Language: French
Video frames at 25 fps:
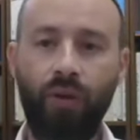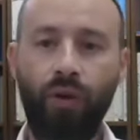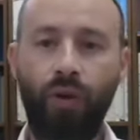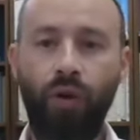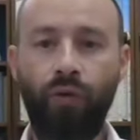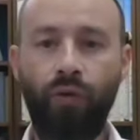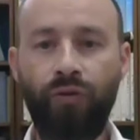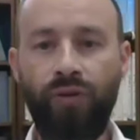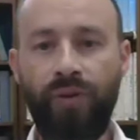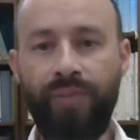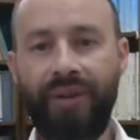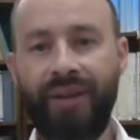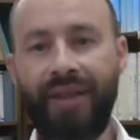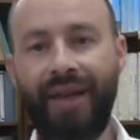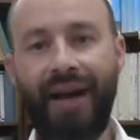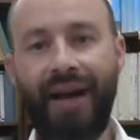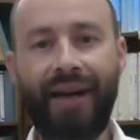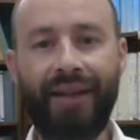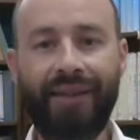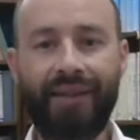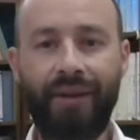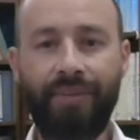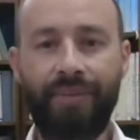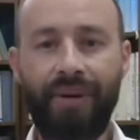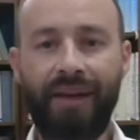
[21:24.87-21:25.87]
Au féminin,
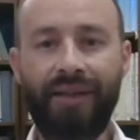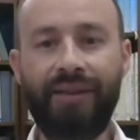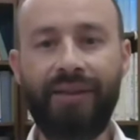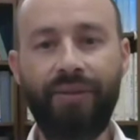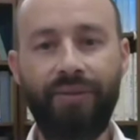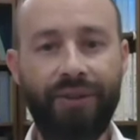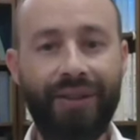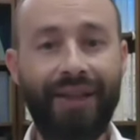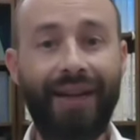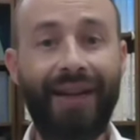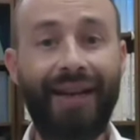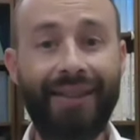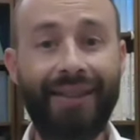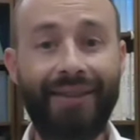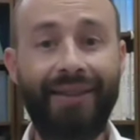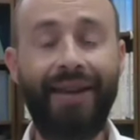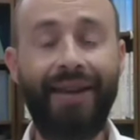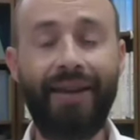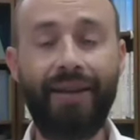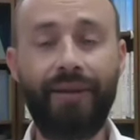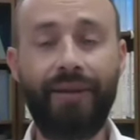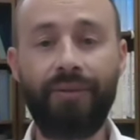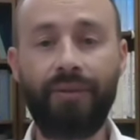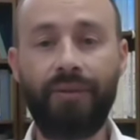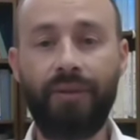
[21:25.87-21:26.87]
Adama, ça veut dire la
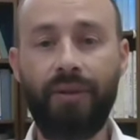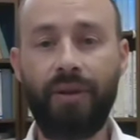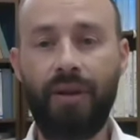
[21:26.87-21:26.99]
terre.